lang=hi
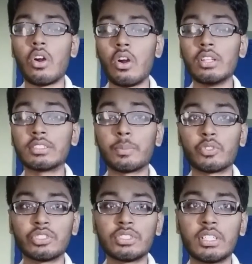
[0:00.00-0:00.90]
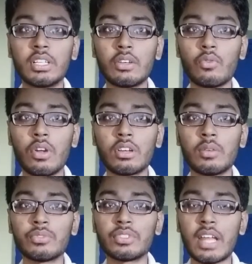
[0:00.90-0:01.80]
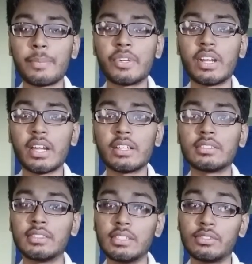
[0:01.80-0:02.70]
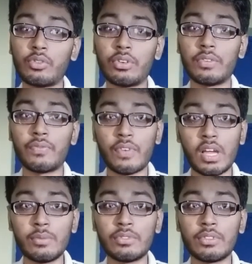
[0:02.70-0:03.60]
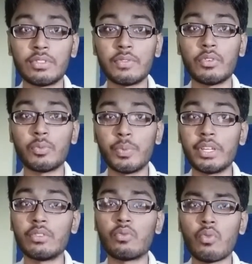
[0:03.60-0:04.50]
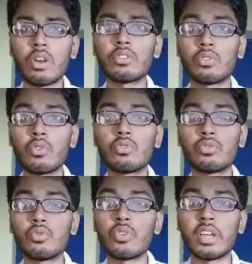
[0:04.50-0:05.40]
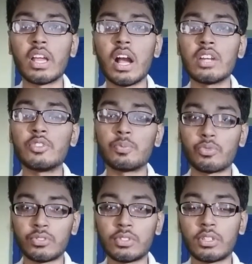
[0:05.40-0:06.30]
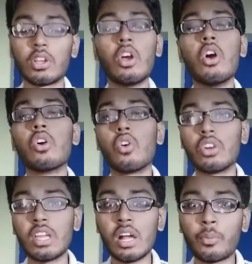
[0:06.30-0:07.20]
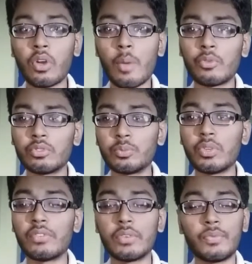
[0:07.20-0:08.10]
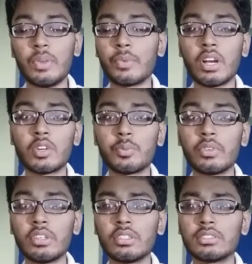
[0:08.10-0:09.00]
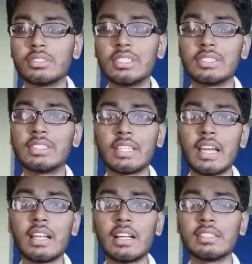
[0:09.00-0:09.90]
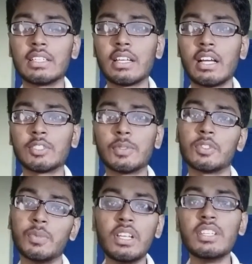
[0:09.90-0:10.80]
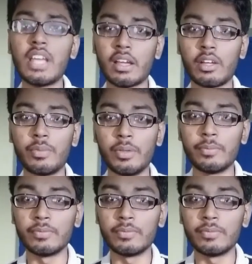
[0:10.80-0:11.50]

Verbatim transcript: और इसका प्रोसेसर है क्वालकम स्नैपड्रैगन सिक्स ट्वेंटी फाइव सिक्सटी फोर बीट क्वाड कोड टू हिगार्ज प्रोसेसर और ये आपको अमेजोन में या फिर फ्लिपकार्ट में दस से ग्यारह हज़ार के आसपास मिल ही जाएगा अभी